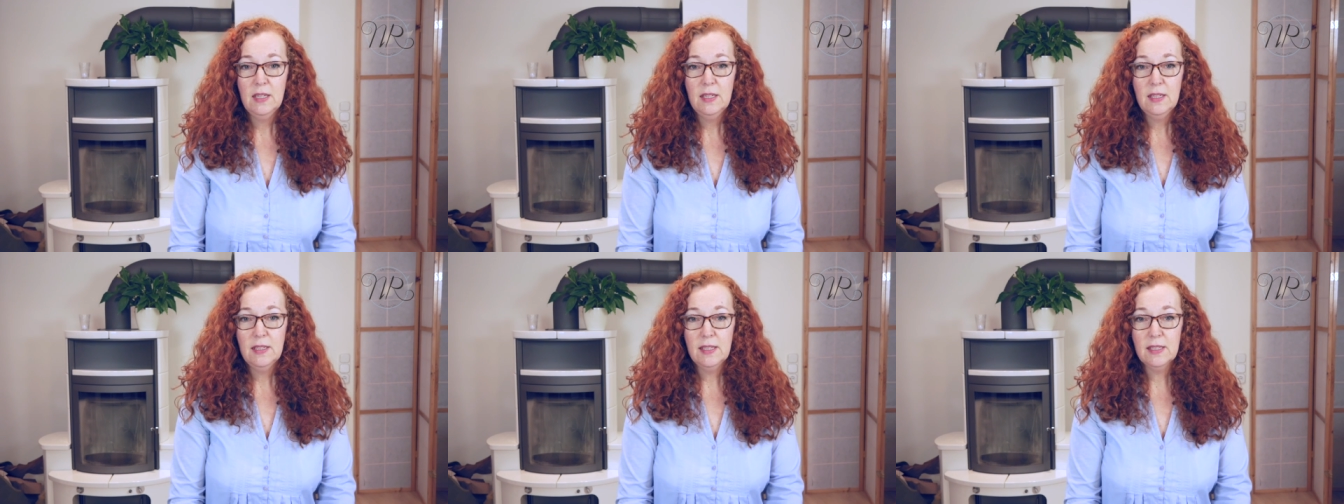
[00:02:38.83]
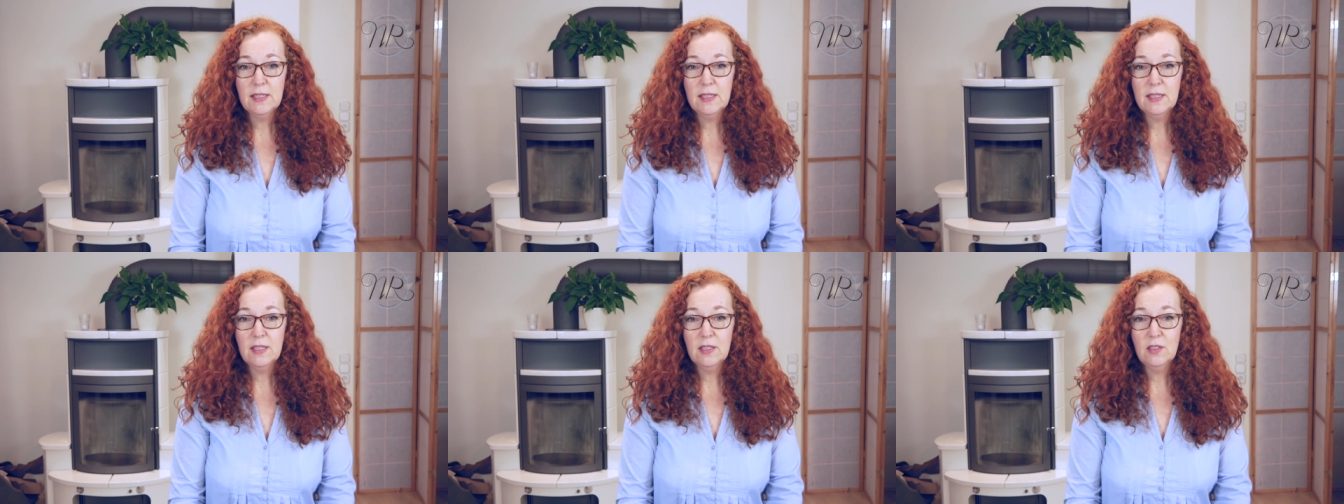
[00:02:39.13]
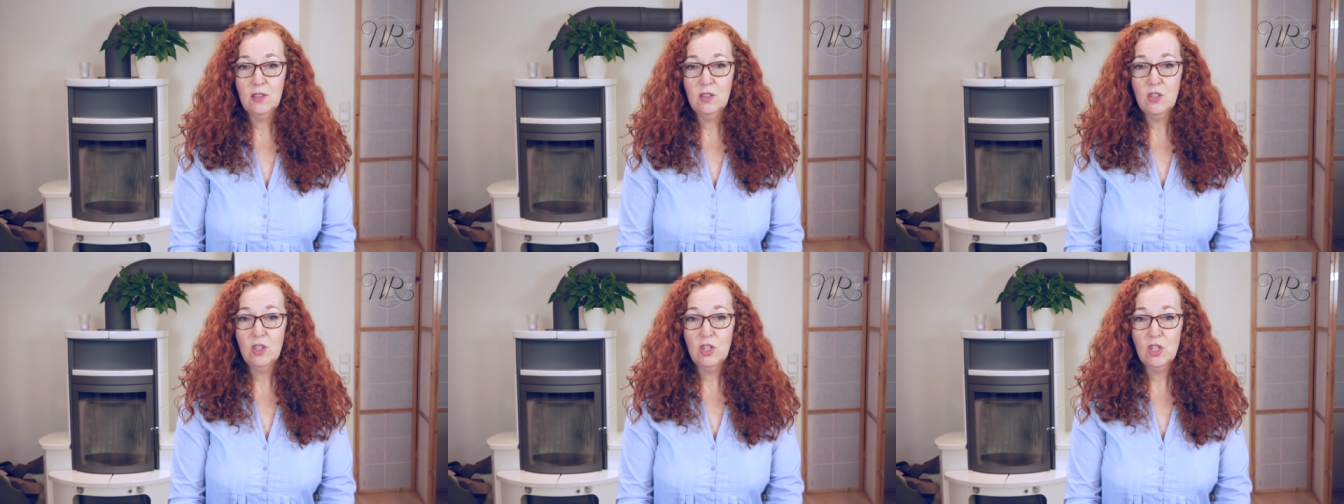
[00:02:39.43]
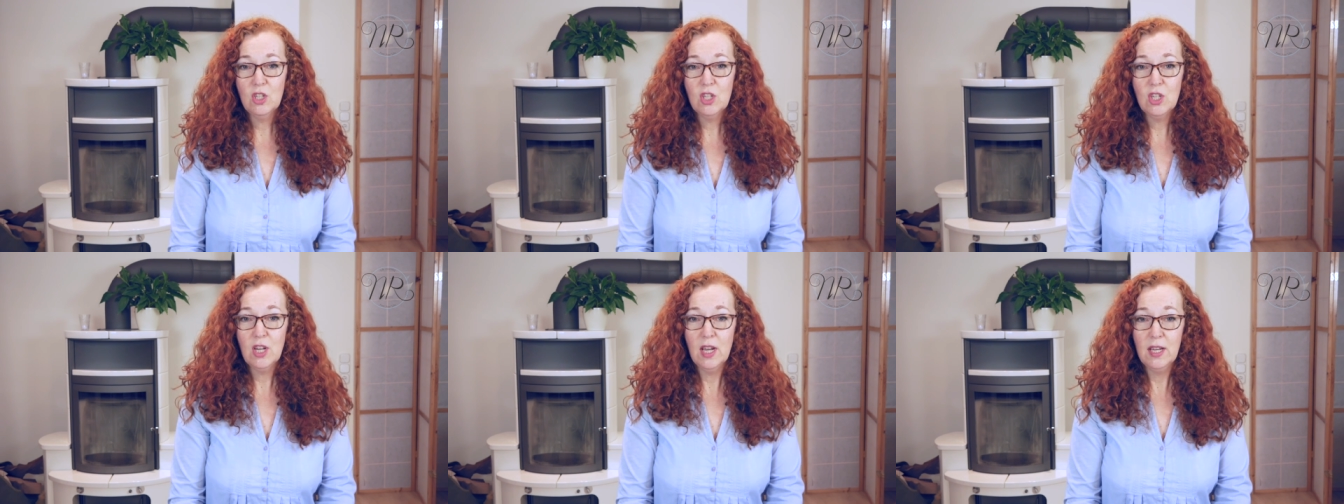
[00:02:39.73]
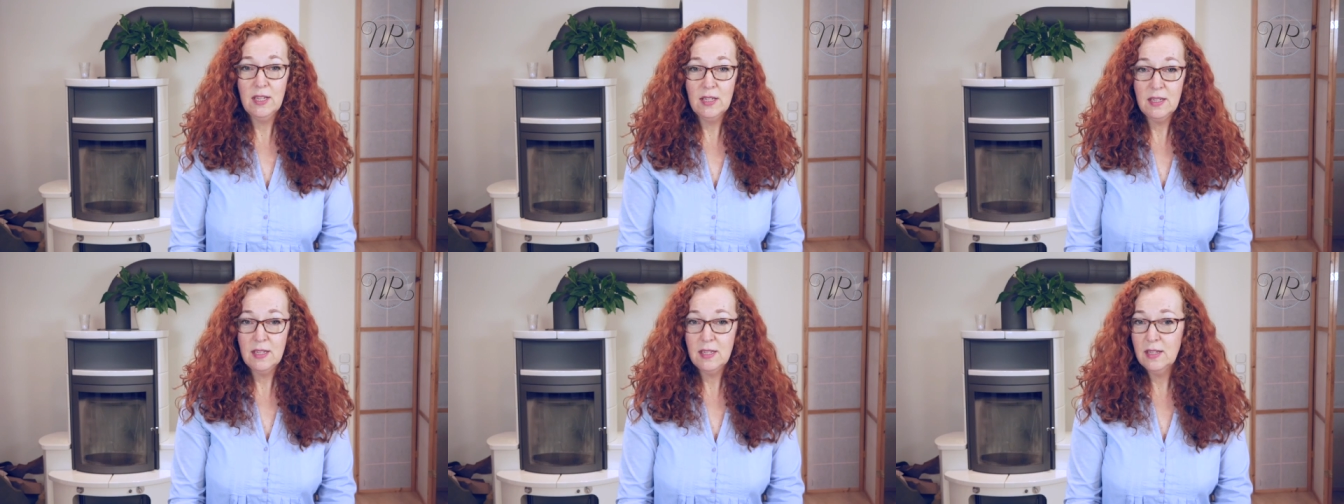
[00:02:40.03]
Das es
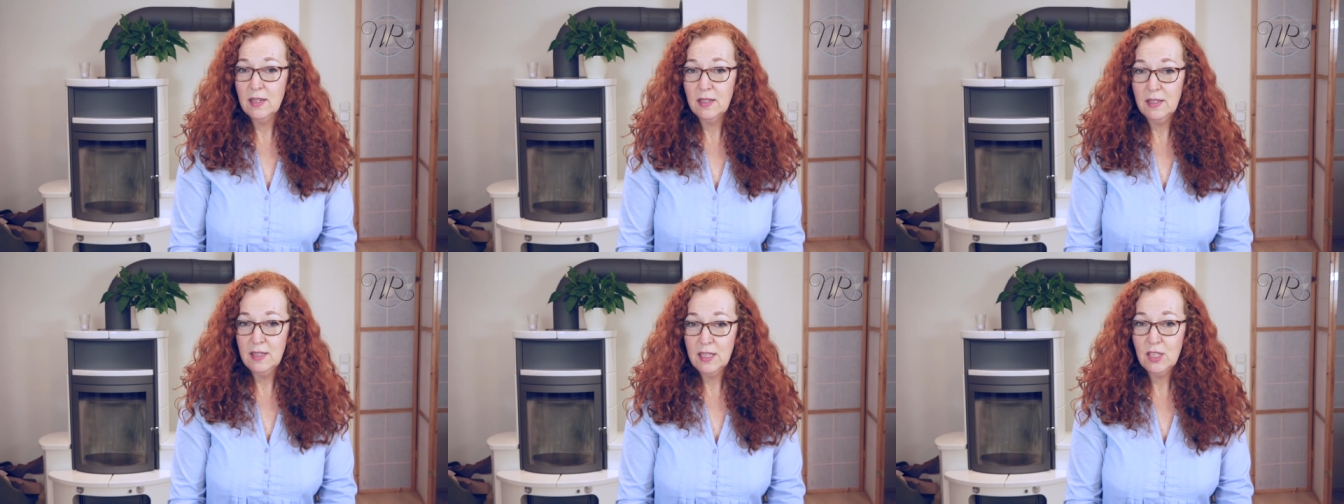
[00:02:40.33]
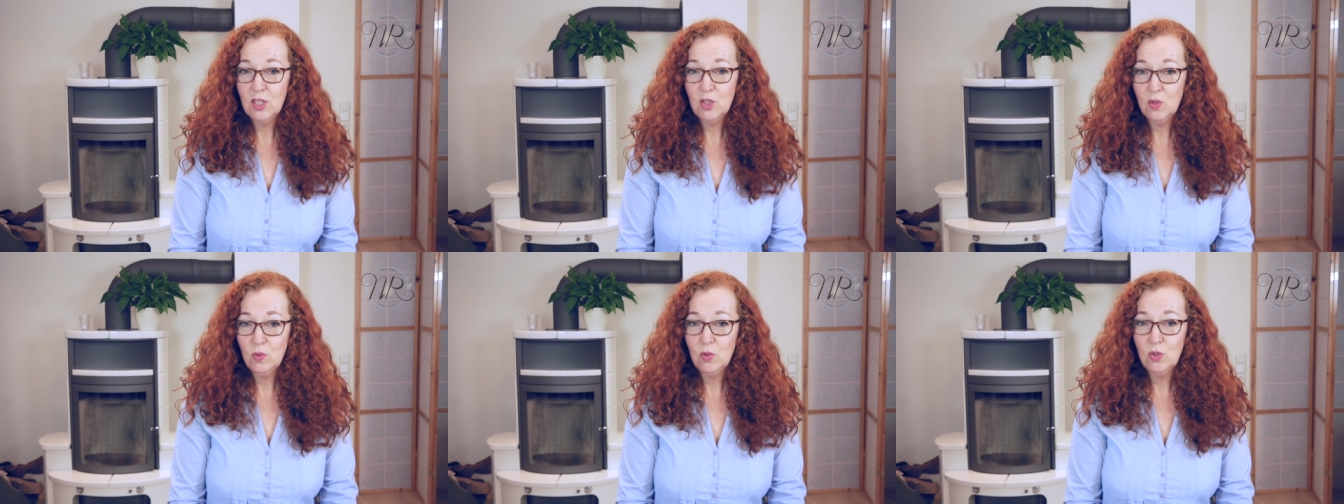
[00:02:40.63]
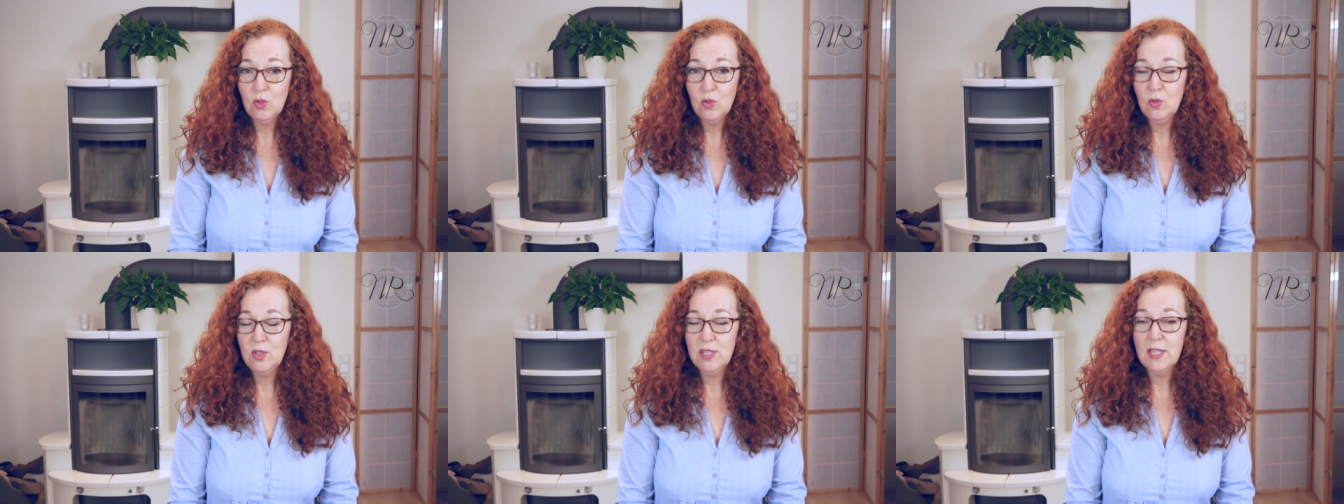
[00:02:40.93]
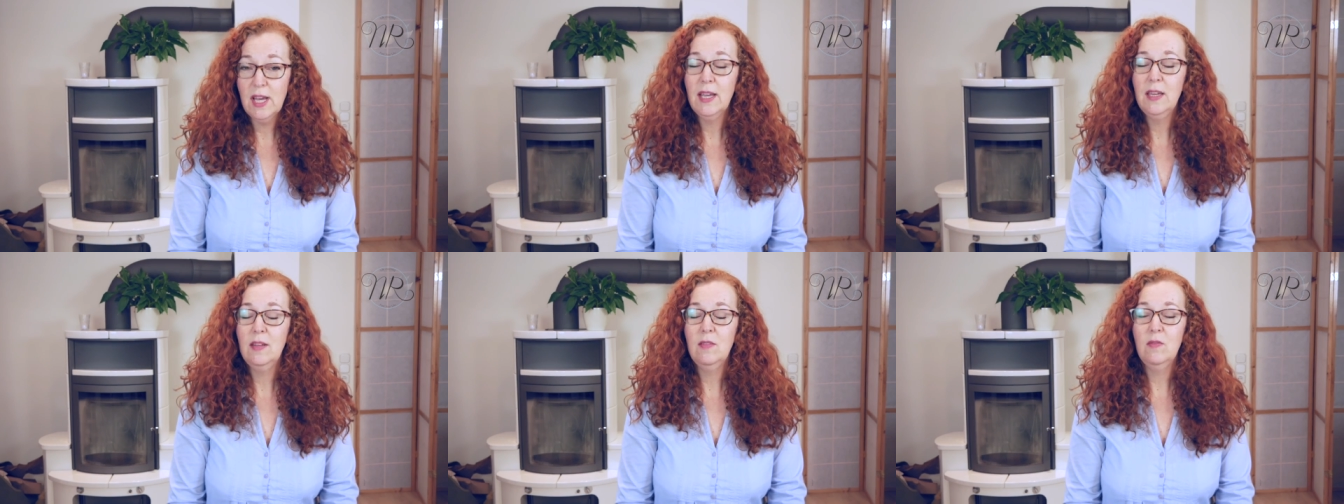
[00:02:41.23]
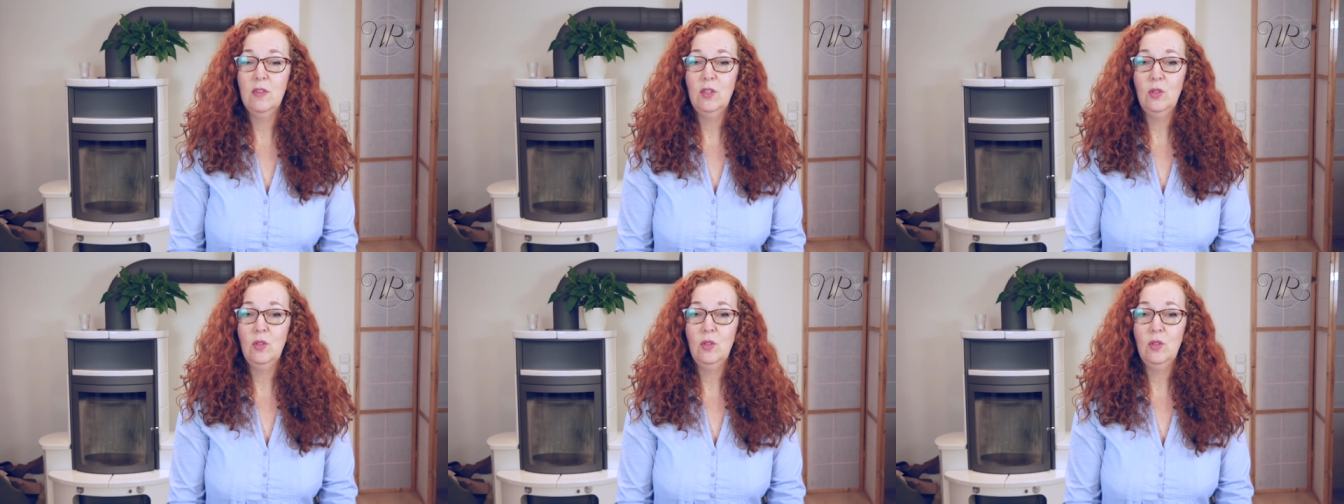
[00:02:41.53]
scheint ja nicht so zu sein.